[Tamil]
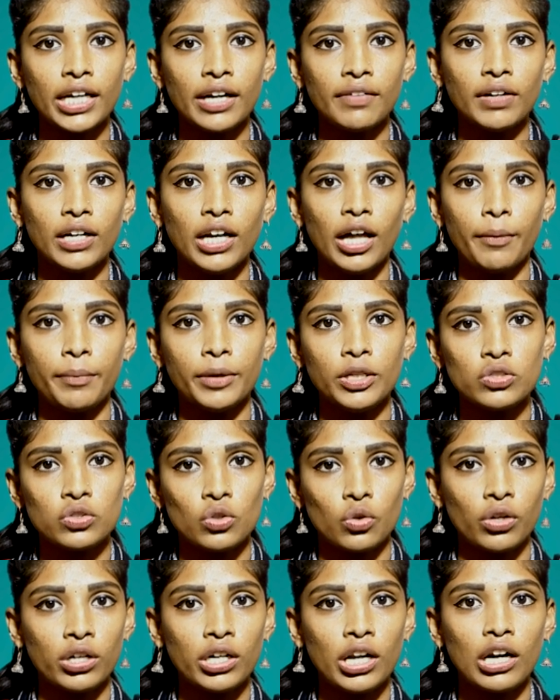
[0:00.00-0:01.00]
தேவையில்ல அப்படின்னு
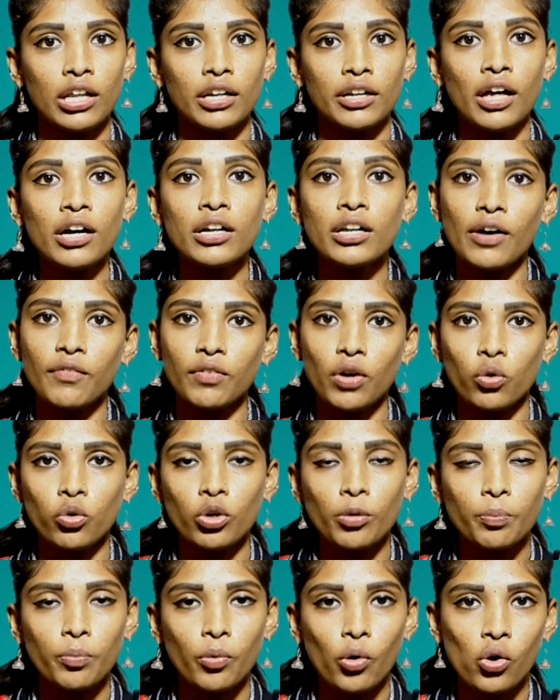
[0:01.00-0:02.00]
சொன்னனால தான் நான் அவங்க
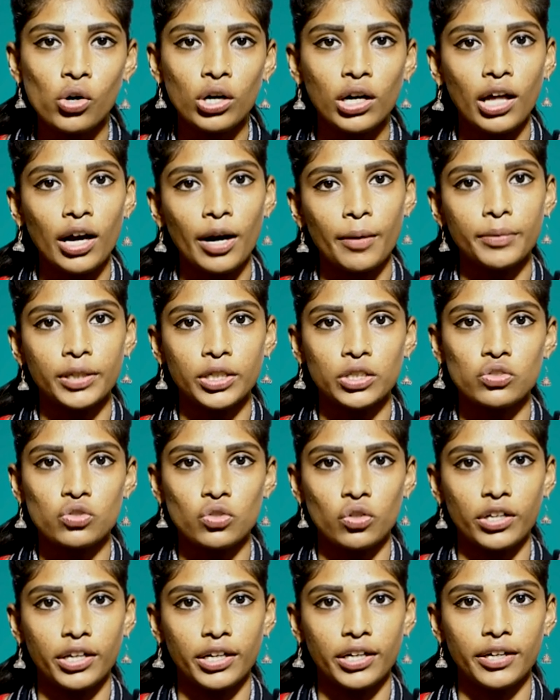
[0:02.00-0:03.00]
கூட போகலை அப்படின்னு
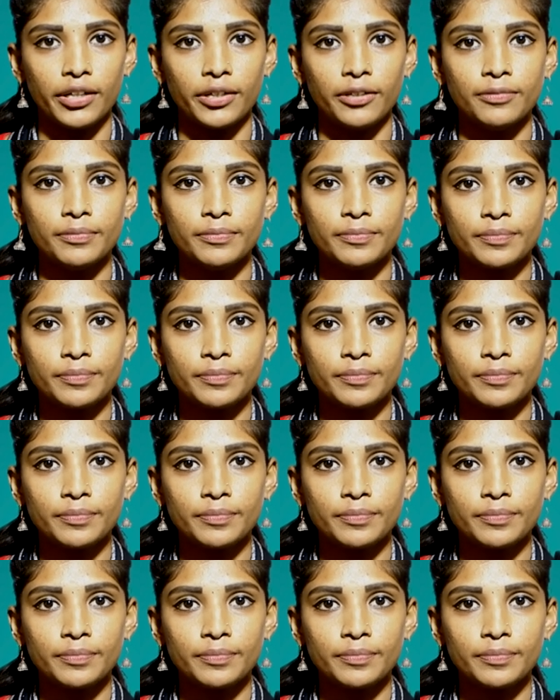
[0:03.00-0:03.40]
சொல்லியிருக்காரு